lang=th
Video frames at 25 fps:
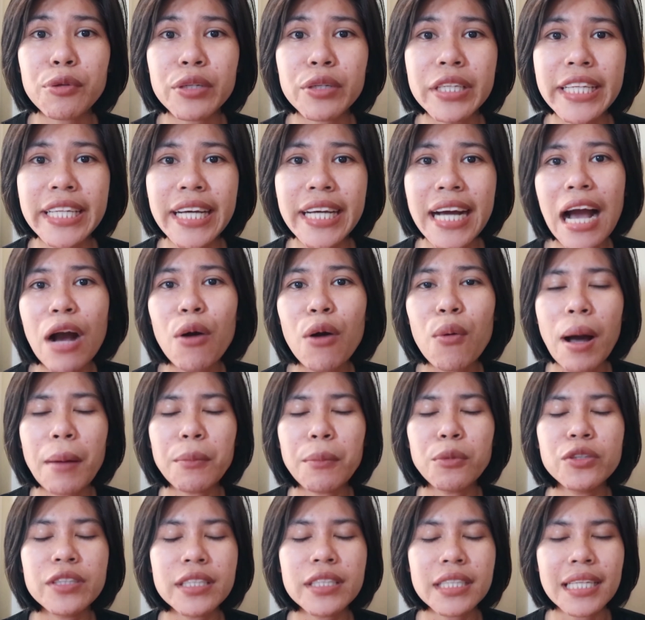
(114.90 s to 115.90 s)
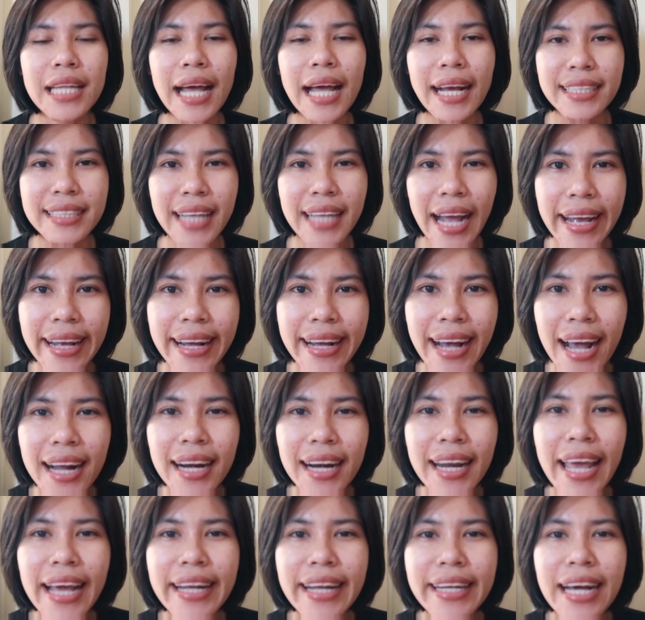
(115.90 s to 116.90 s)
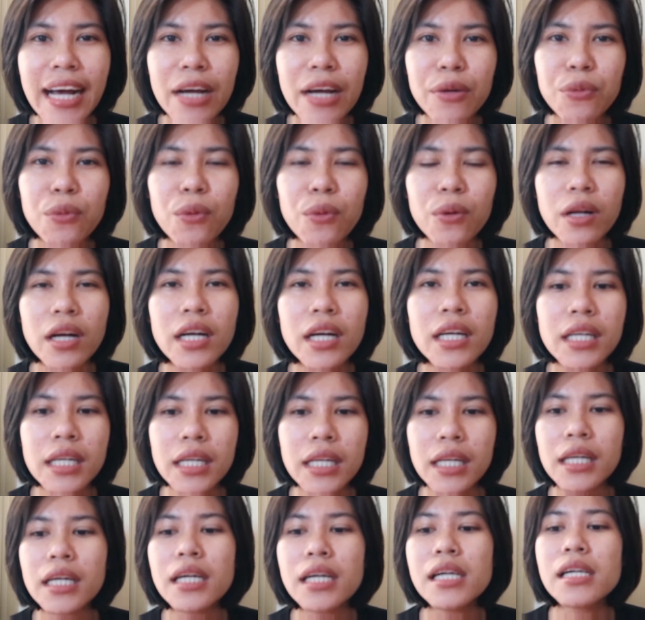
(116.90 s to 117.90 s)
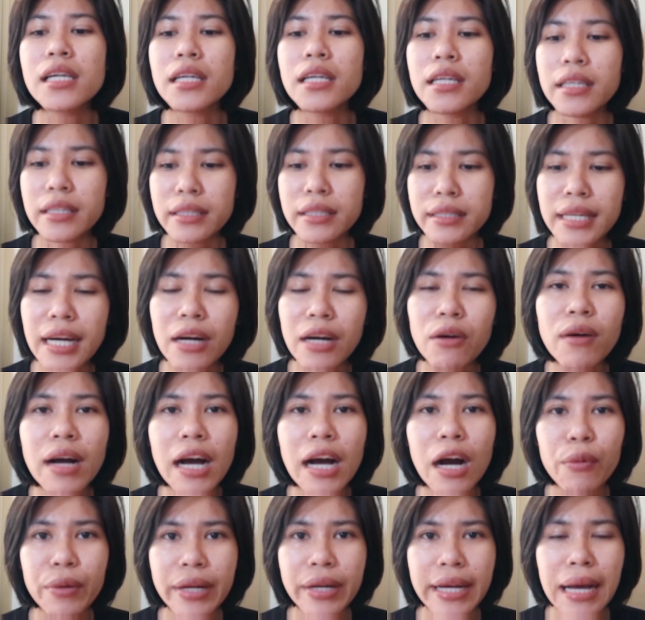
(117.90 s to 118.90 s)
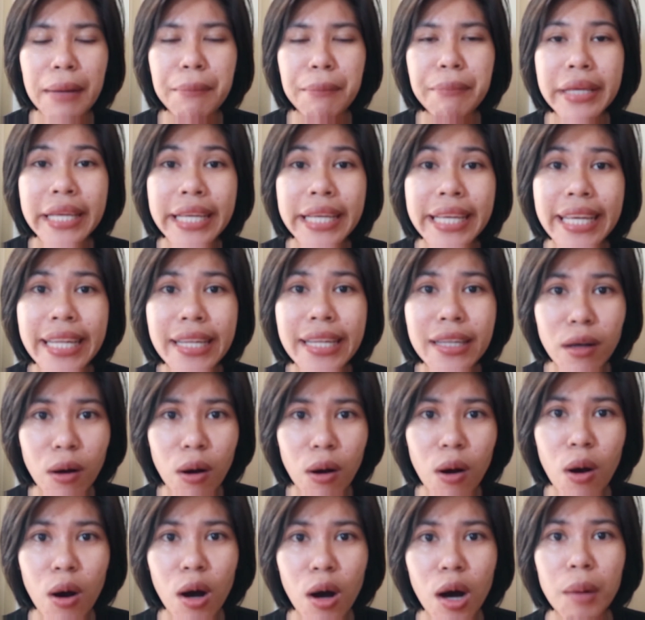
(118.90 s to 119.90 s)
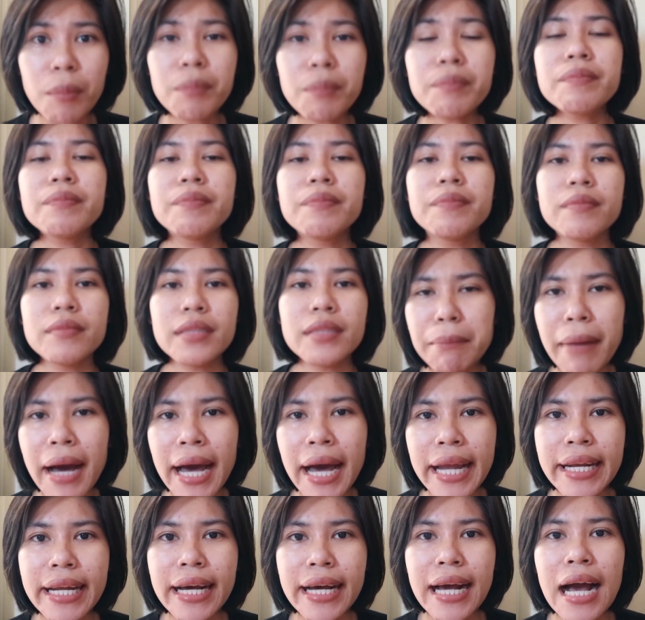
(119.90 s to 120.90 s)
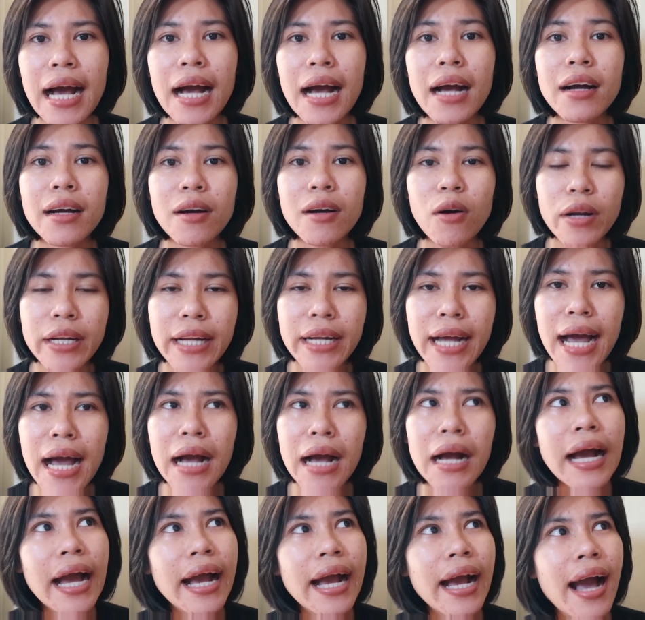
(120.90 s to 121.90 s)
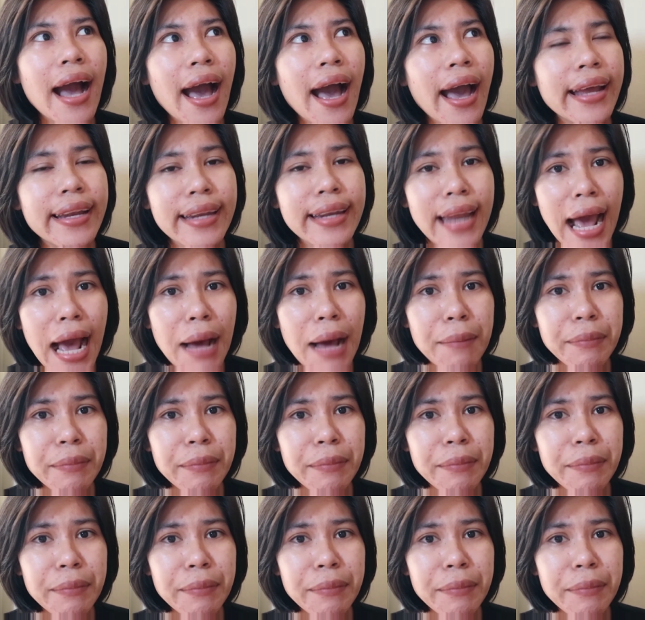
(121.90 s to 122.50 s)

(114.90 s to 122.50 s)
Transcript: หรับตัวนี้นะคะความรู้สึกหลังใช้ครั้งแรกนะคะทุกคนก็คือเนื้อของเขานะคะมีกลิ่นหอม เนื้อสัมผัสนะคะ ค่อนข้างคล้าย